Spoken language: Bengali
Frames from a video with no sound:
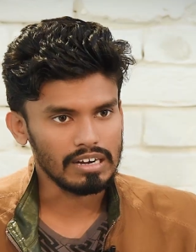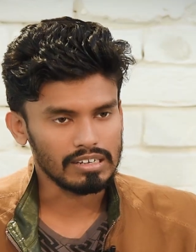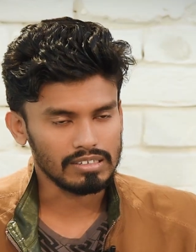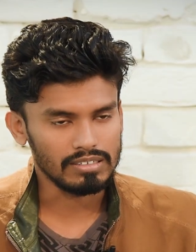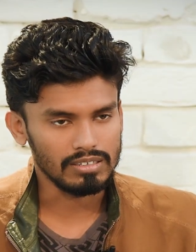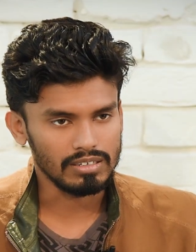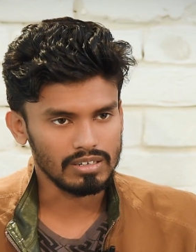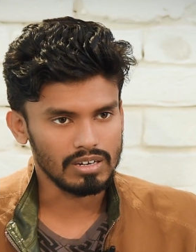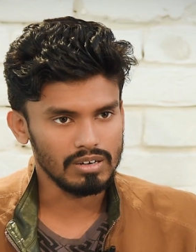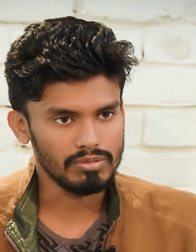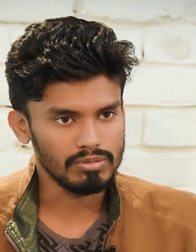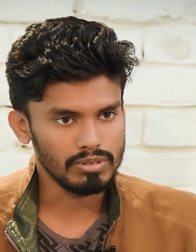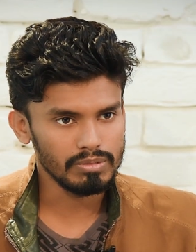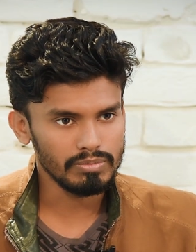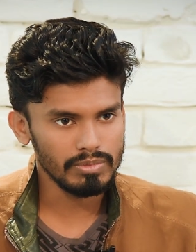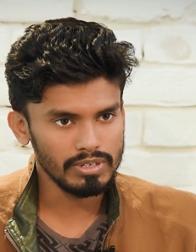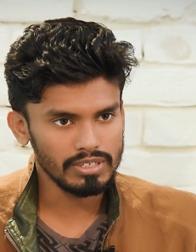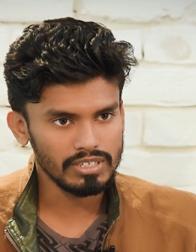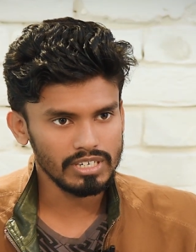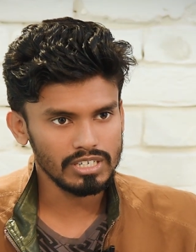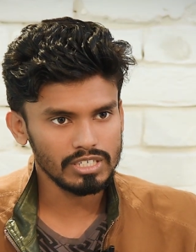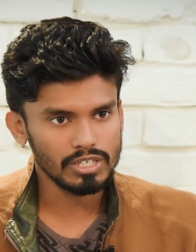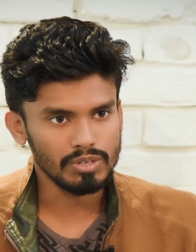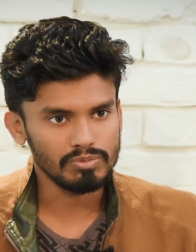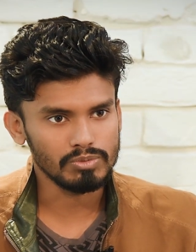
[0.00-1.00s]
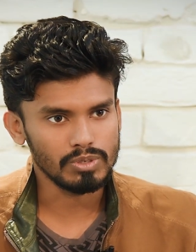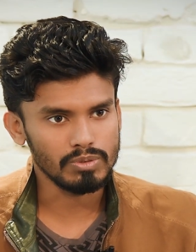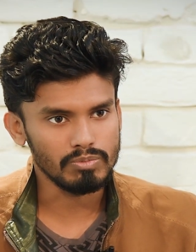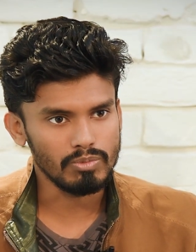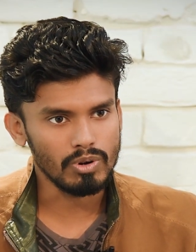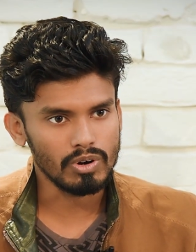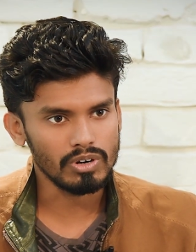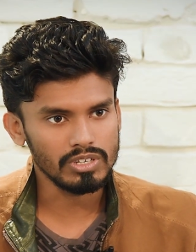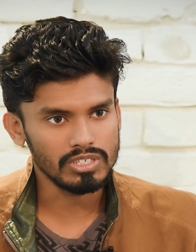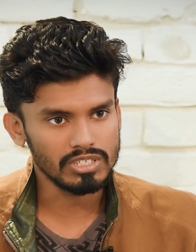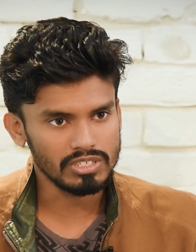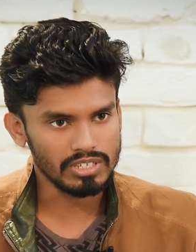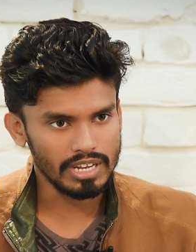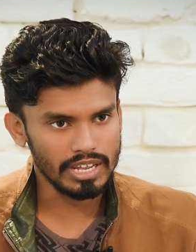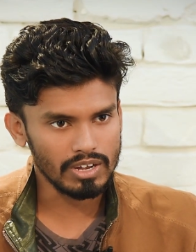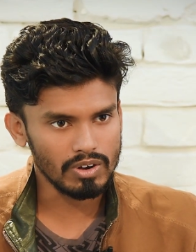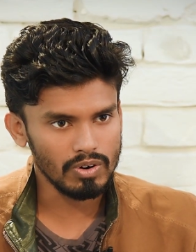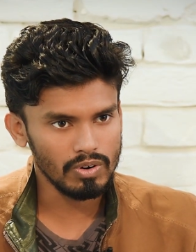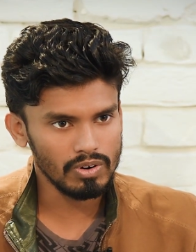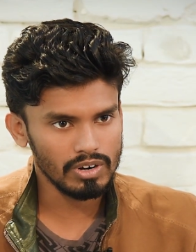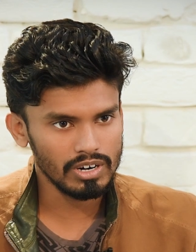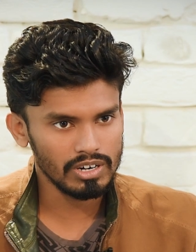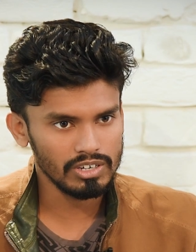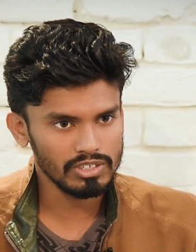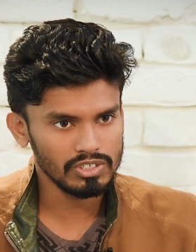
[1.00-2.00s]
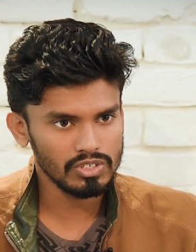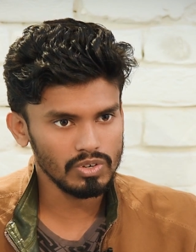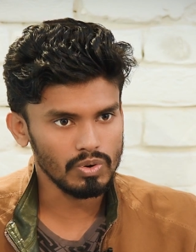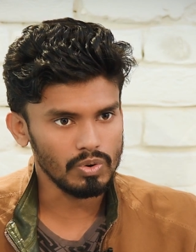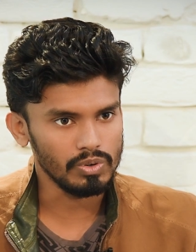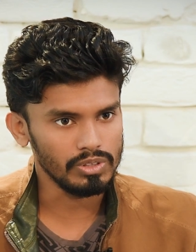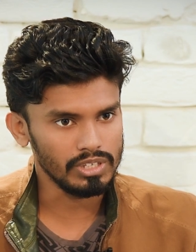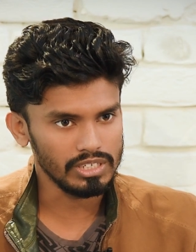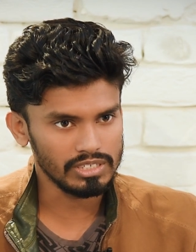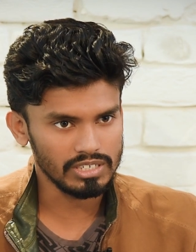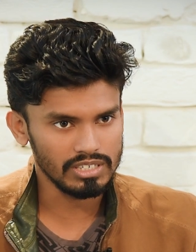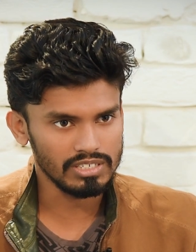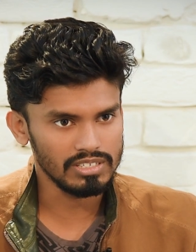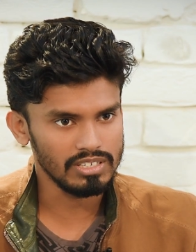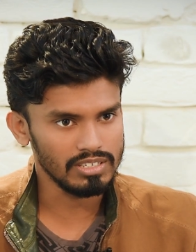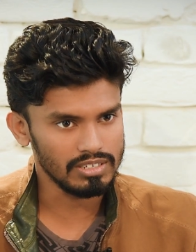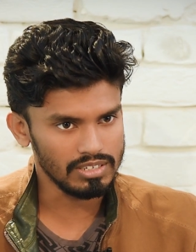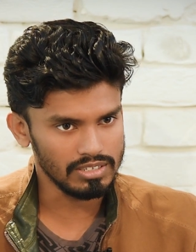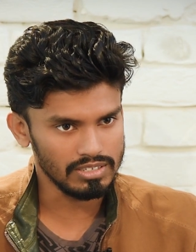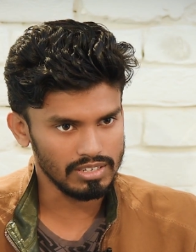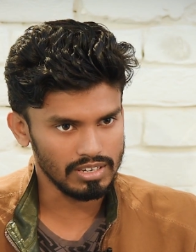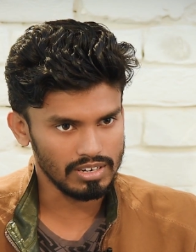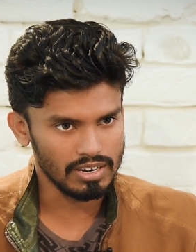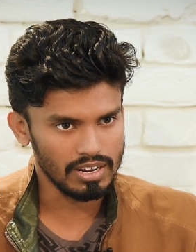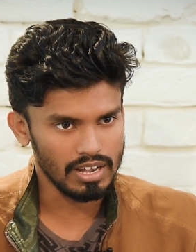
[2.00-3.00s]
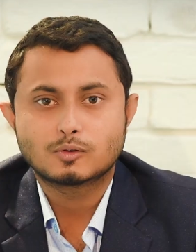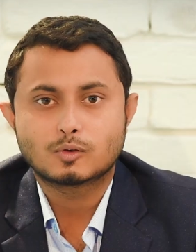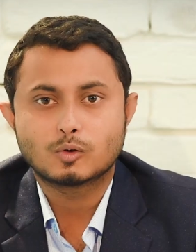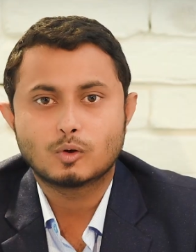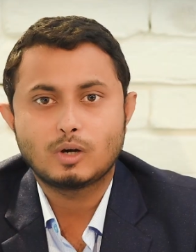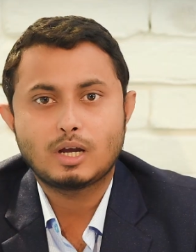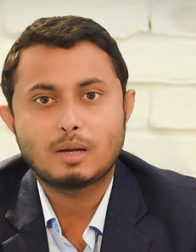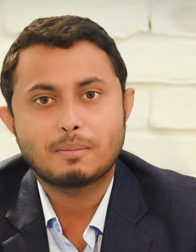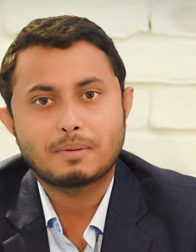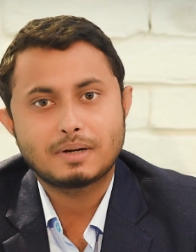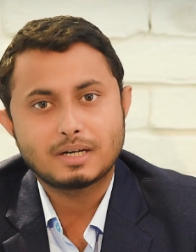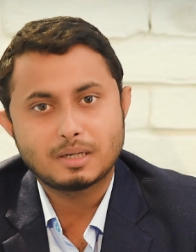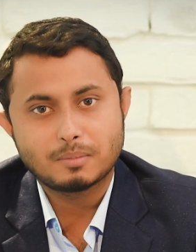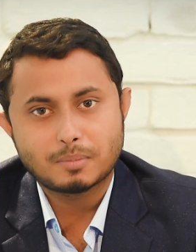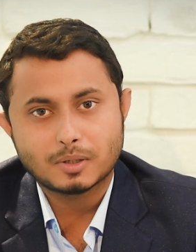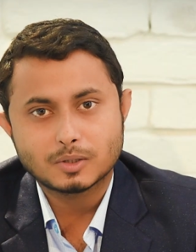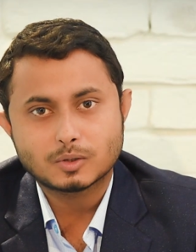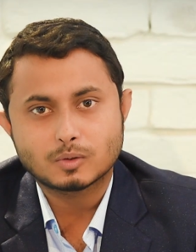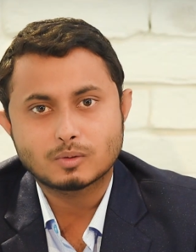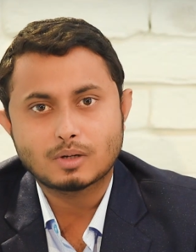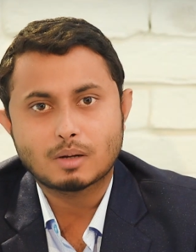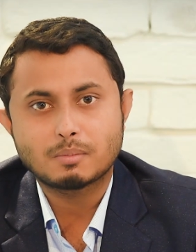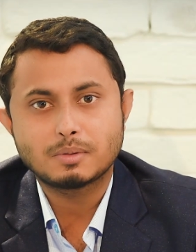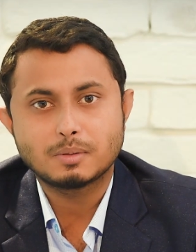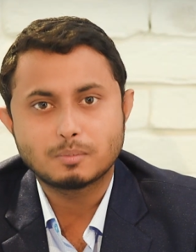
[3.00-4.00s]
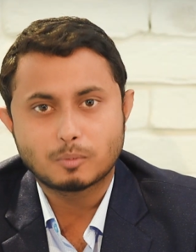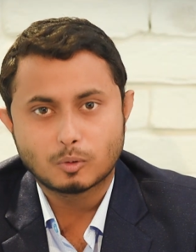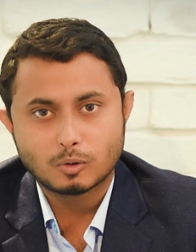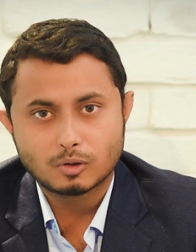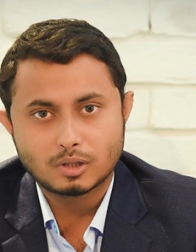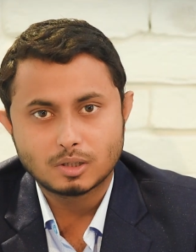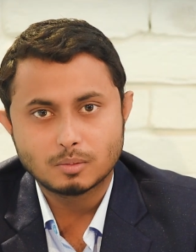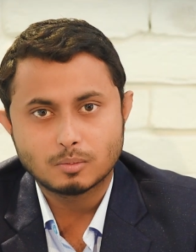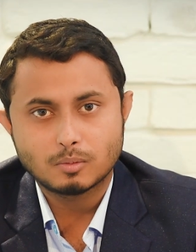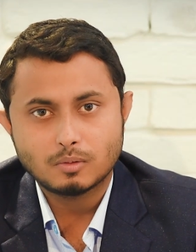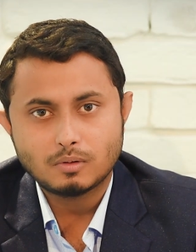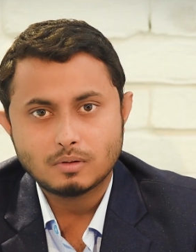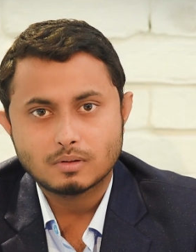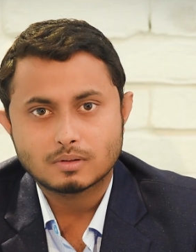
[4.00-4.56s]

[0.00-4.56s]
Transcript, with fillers: একটা গভর্নমেন্টের সবচেয়ে বড় স্টেক হোল্ডার হচ্ছে ওই দেশের সিটিজেন সো এবার নির্বাচনে আমি ভোট দিব